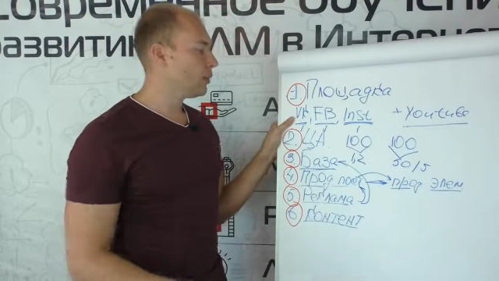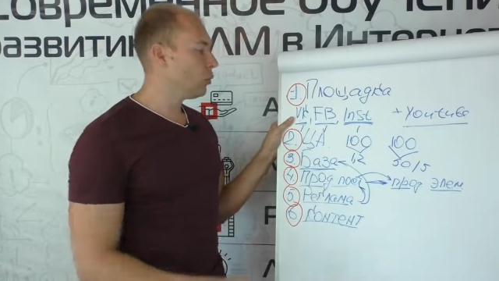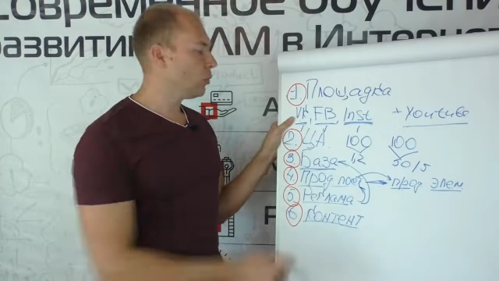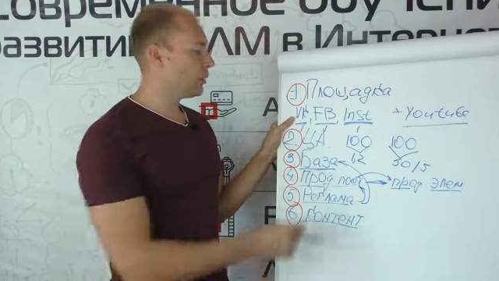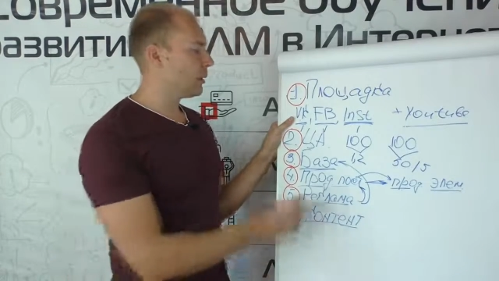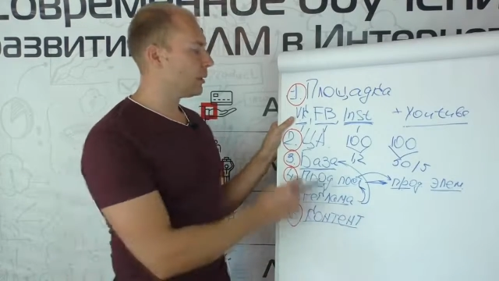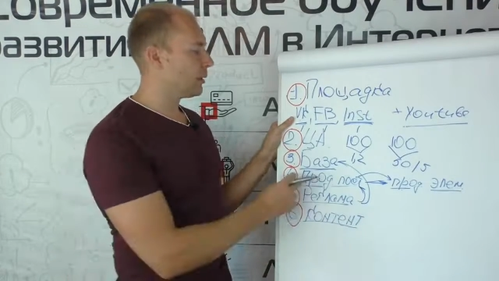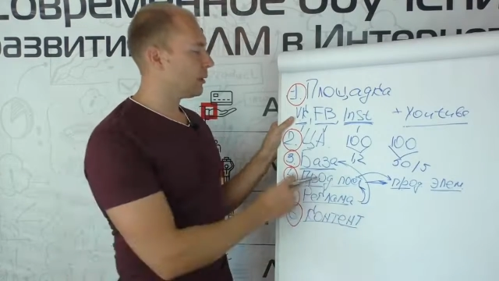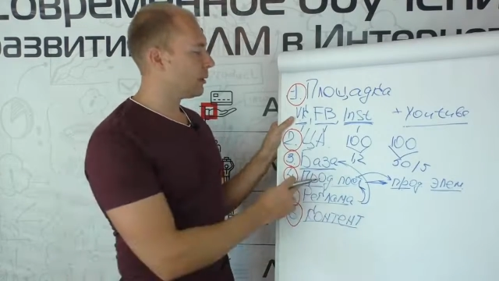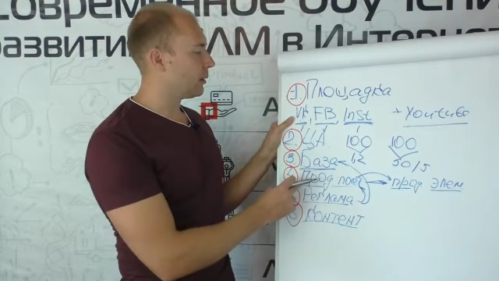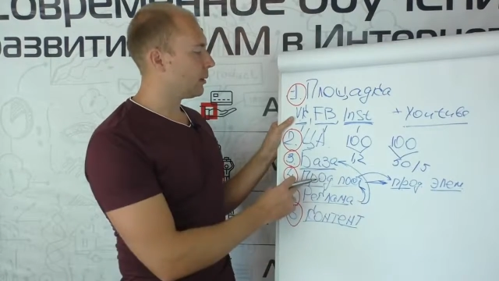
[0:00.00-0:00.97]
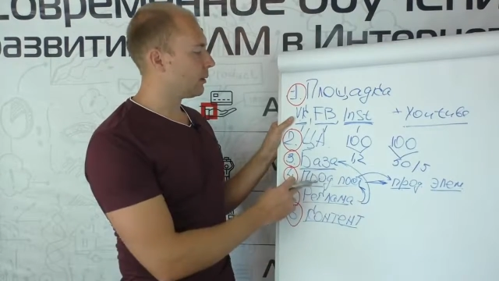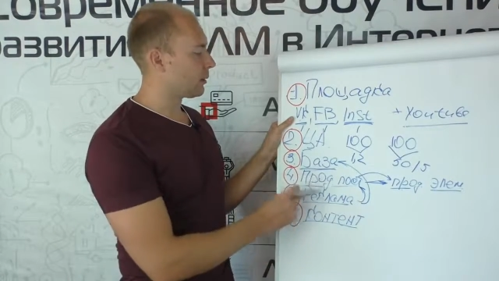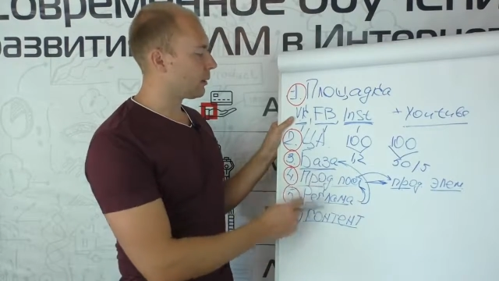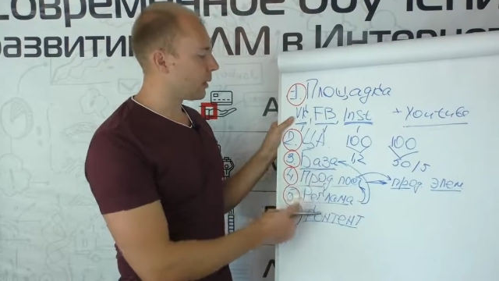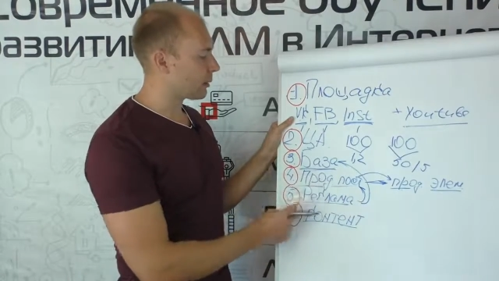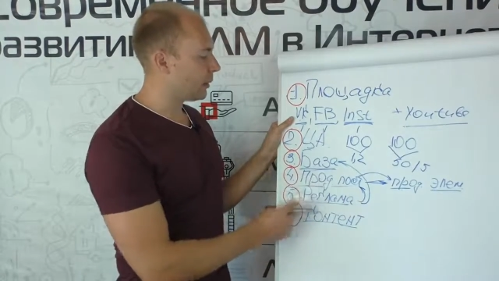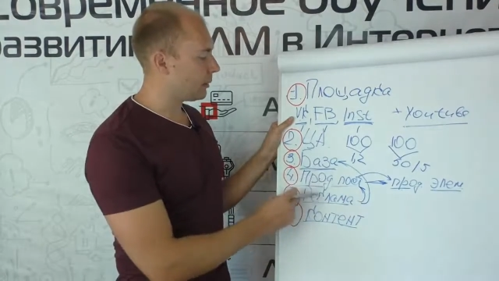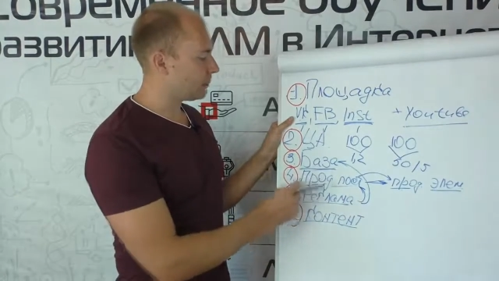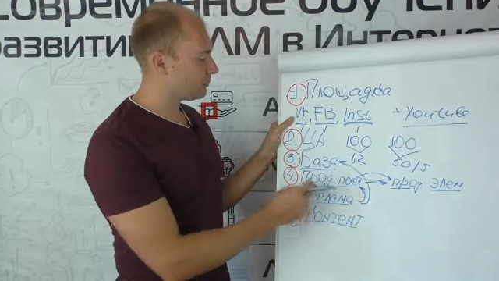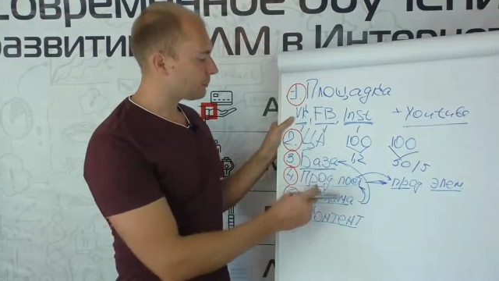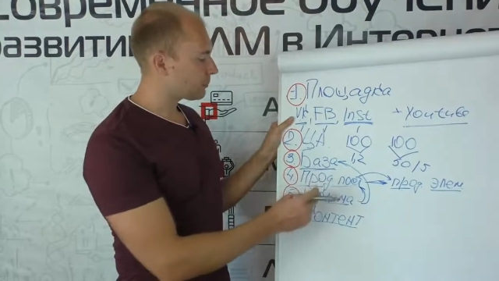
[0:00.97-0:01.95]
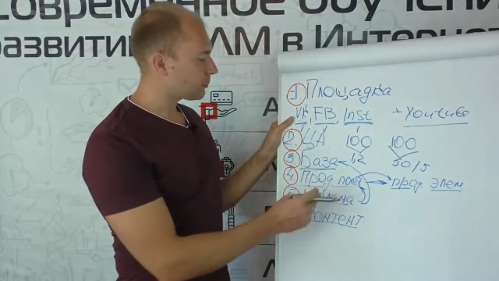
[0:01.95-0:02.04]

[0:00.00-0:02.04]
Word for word: Ну и э, когда